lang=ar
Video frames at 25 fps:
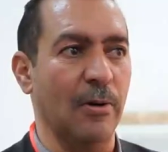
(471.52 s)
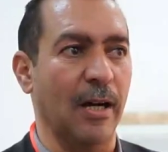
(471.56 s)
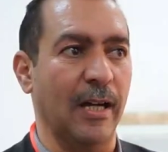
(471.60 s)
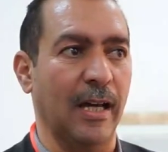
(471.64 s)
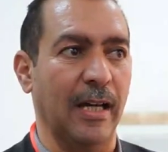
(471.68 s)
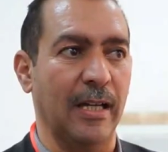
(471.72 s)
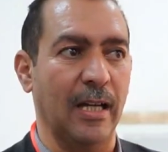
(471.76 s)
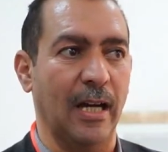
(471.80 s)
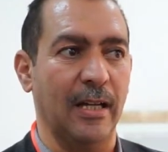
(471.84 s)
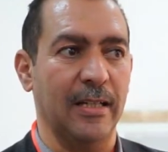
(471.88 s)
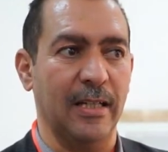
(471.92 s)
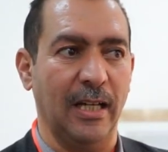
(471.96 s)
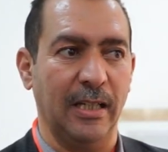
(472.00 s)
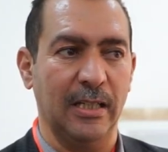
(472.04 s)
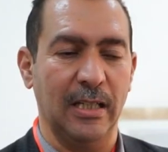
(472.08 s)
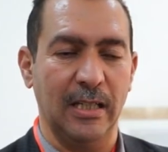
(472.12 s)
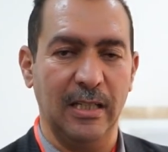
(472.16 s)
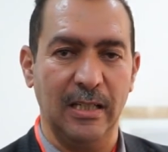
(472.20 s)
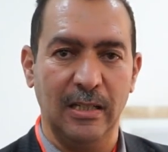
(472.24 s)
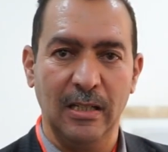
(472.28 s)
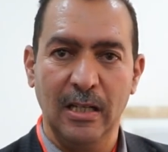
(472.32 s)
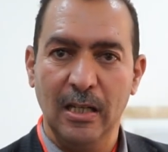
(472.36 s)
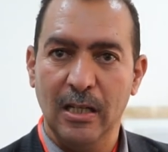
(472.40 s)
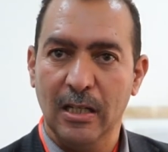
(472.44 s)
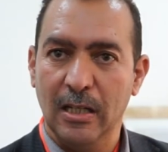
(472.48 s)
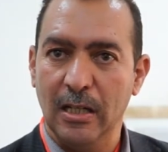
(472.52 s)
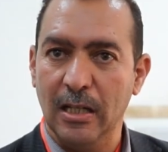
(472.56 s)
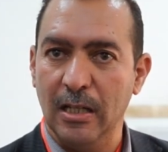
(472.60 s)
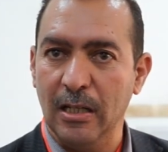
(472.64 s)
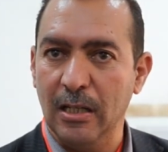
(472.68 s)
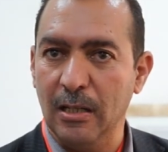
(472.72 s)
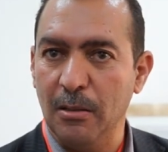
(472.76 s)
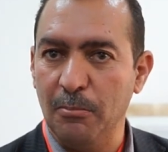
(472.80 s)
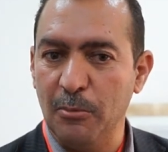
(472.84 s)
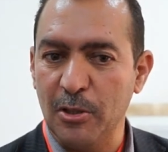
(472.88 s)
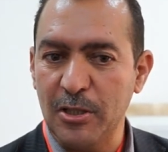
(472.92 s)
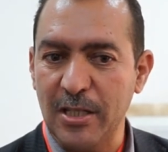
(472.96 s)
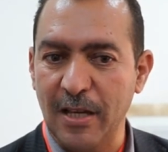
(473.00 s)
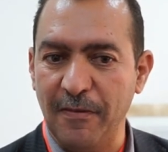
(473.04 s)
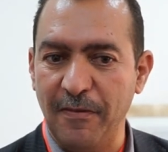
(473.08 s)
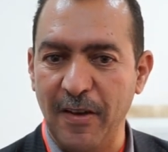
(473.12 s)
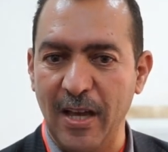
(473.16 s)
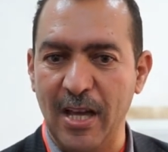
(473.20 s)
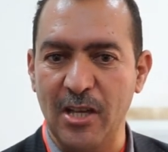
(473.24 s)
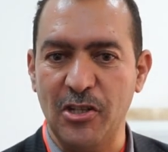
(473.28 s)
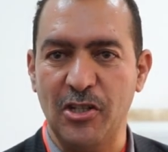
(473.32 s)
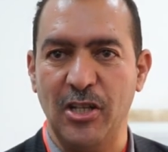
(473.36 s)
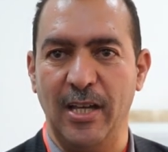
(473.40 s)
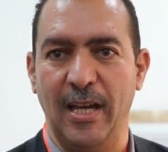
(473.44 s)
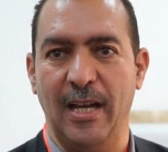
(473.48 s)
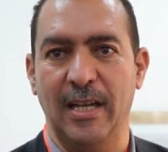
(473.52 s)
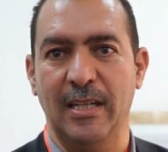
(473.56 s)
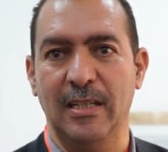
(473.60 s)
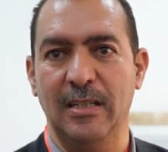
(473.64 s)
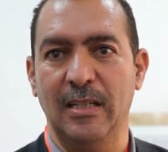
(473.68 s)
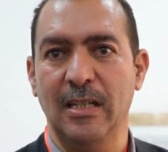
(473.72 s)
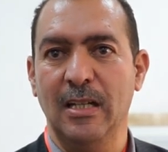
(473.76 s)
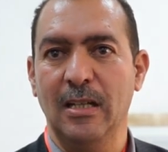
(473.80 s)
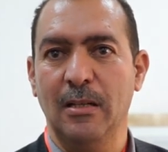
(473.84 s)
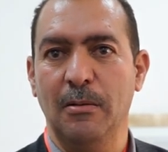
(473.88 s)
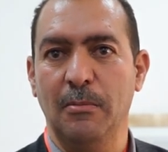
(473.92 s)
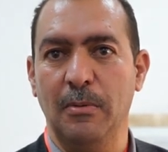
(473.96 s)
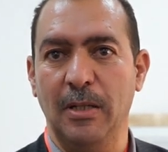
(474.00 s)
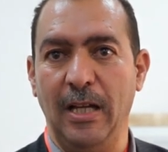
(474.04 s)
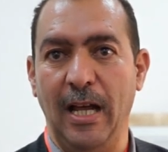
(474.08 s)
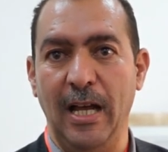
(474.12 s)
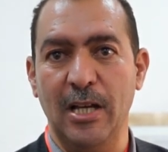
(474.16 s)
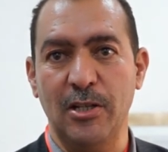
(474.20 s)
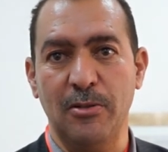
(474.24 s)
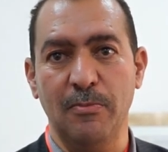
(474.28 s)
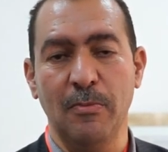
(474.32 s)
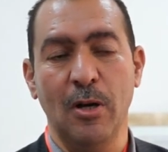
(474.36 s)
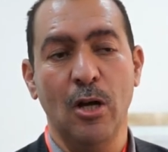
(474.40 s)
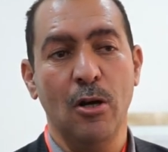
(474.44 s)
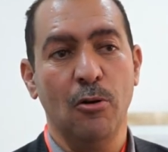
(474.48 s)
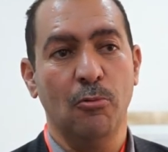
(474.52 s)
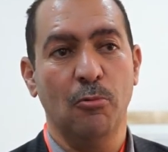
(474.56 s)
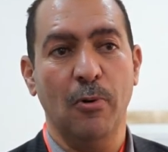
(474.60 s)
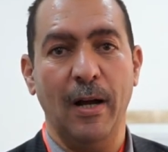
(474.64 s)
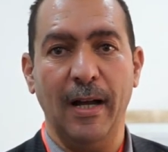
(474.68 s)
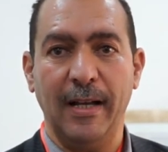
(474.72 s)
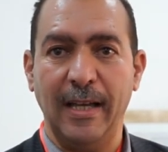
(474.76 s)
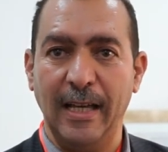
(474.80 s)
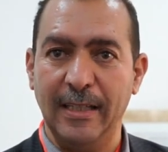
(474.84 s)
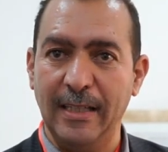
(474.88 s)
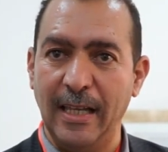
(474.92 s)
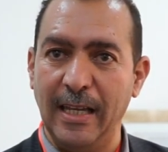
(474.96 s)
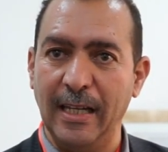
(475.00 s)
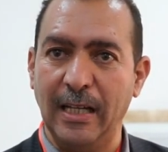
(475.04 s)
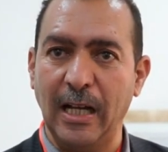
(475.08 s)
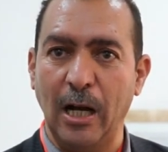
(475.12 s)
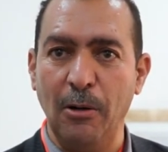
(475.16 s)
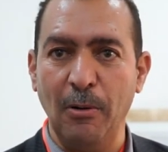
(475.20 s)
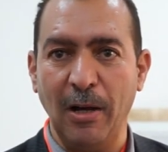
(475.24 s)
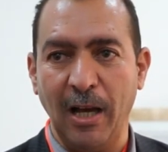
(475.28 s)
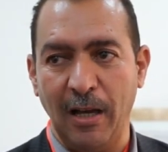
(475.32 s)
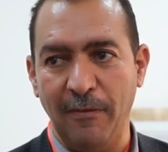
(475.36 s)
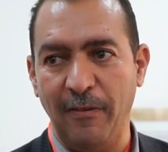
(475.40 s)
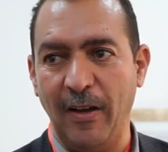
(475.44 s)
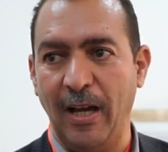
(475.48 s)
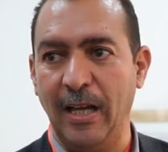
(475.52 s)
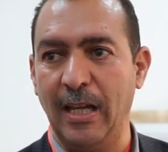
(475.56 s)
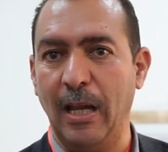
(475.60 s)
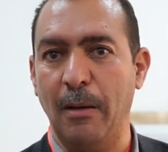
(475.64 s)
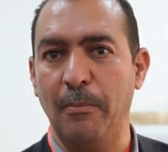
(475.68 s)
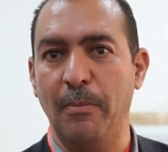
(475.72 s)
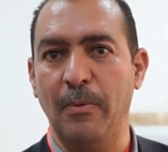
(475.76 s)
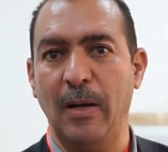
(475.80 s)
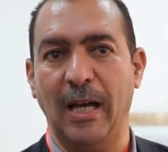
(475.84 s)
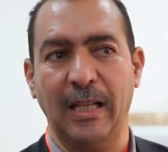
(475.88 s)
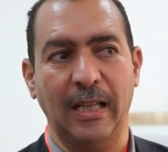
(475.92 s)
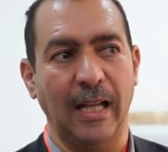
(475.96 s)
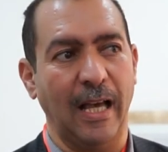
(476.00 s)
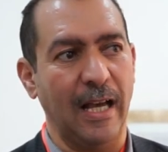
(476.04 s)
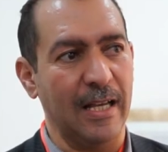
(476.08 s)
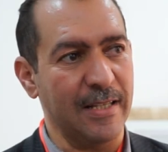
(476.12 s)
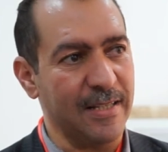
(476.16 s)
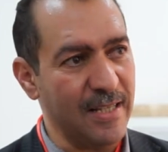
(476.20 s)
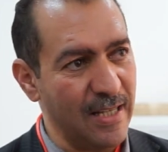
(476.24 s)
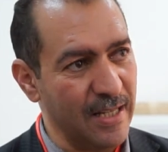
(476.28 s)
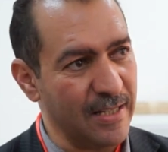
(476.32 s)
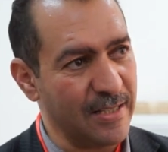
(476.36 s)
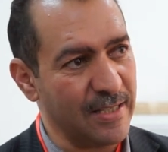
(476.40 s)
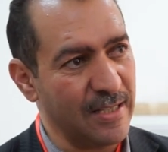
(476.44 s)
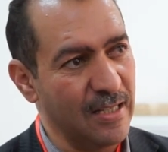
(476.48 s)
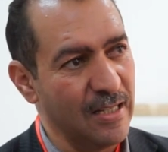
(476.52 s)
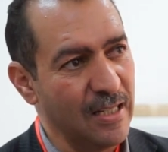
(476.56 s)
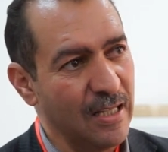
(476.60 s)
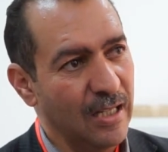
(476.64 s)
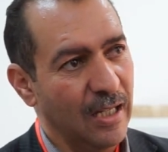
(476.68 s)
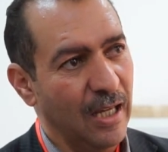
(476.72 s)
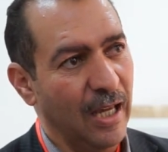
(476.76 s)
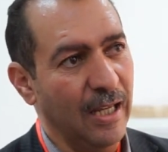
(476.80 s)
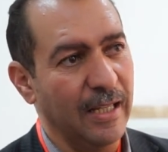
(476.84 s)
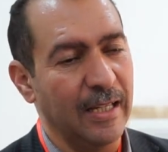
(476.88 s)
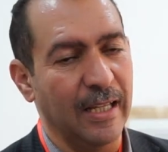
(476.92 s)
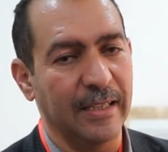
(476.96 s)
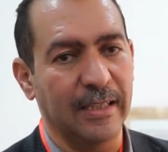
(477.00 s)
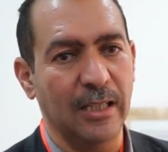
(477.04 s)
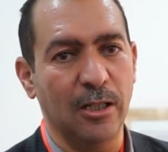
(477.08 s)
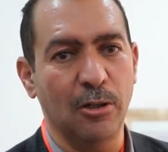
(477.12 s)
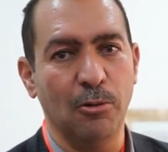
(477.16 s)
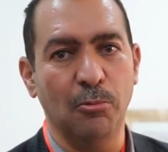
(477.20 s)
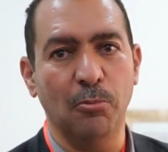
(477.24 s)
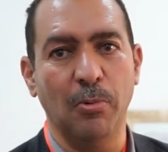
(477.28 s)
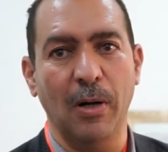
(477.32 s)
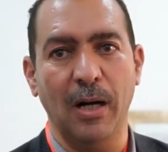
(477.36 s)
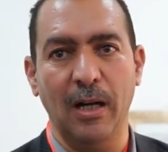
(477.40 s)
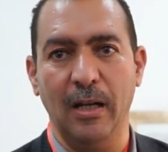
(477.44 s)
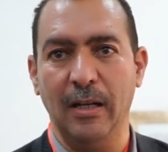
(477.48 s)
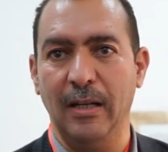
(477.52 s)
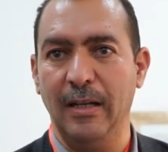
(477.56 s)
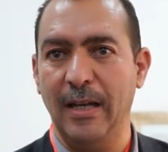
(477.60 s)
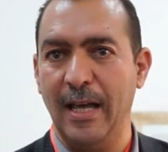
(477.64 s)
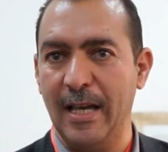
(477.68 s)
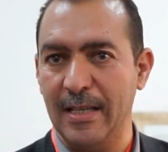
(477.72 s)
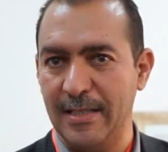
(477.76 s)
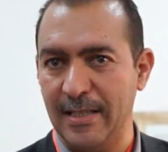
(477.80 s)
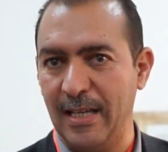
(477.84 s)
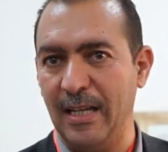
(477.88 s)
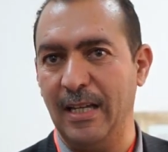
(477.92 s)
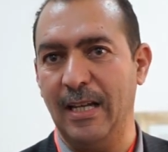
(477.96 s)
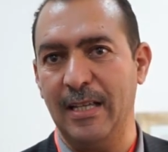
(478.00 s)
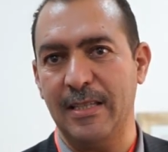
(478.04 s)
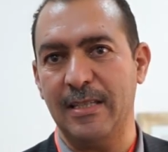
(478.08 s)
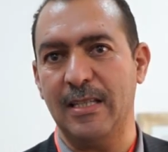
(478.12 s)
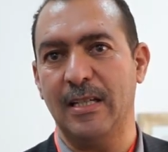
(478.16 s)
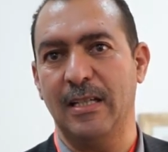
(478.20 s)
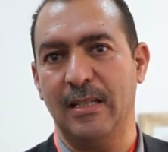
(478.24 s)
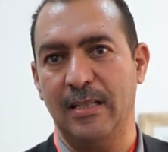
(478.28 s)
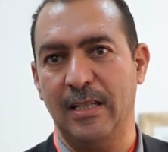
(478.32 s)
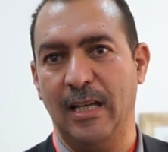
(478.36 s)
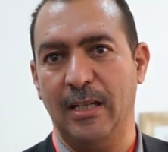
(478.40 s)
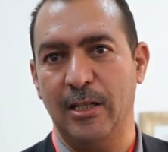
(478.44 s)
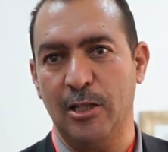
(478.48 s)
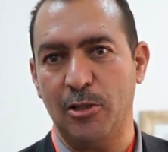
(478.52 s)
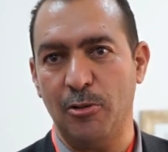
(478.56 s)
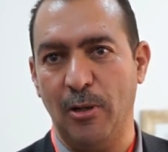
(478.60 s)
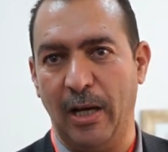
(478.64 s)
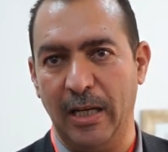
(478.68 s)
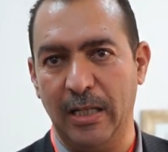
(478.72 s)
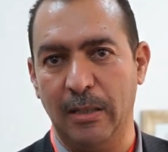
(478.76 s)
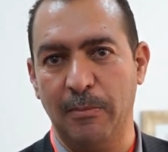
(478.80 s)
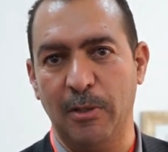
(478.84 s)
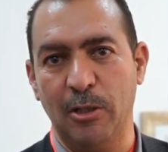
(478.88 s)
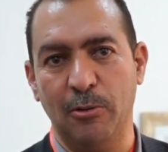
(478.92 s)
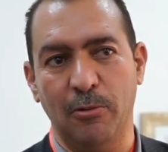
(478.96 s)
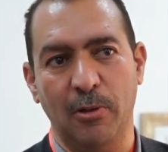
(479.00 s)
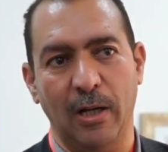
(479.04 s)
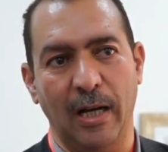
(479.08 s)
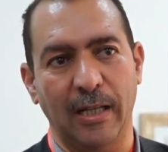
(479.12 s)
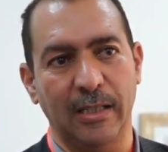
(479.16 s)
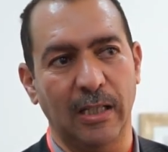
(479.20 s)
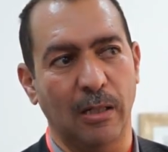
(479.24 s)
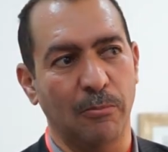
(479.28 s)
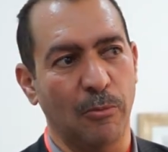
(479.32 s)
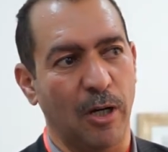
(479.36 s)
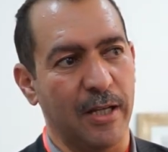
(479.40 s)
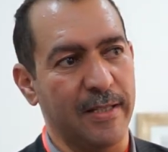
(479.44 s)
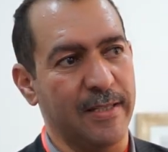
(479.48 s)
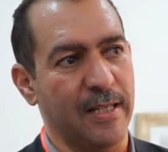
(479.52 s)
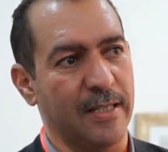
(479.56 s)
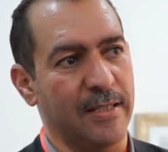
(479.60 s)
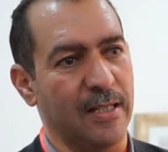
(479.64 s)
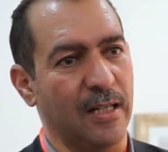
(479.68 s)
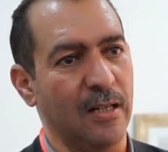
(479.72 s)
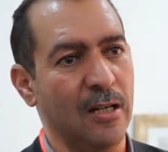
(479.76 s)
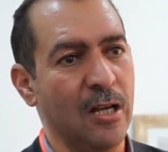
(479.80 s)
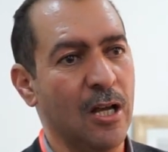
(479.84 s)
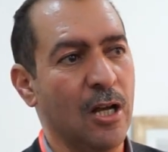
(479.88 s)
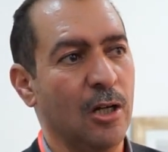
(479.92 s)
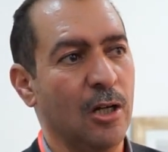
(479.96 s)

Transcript: وكان يعني آه، متفاجئا من حجم وكذلك وقف على بعض الخصائص الذي هو لا زالت يعني تعاني منه هذه المؤسسة